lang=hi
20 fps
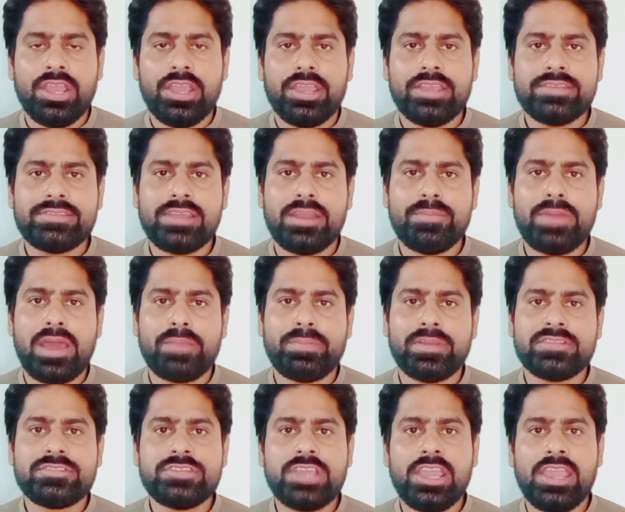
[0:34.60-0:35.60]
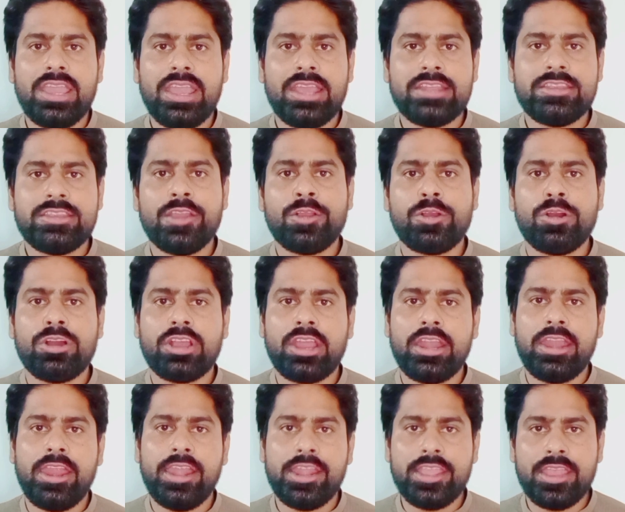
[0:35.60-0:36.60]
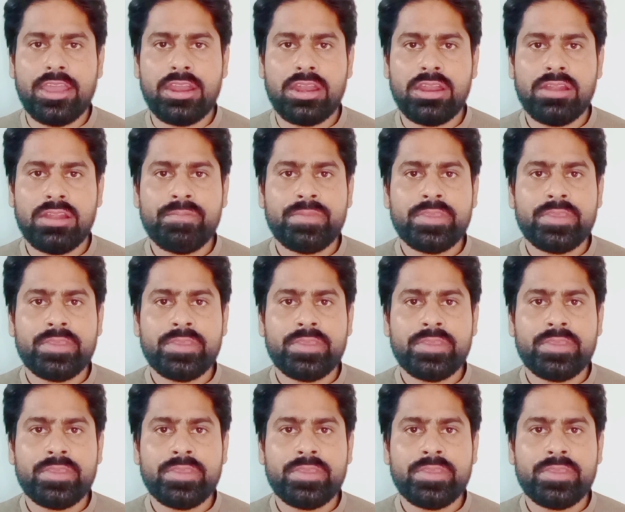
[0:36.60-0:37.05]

इस तरह हमारे पास जे जिनको कनेडियन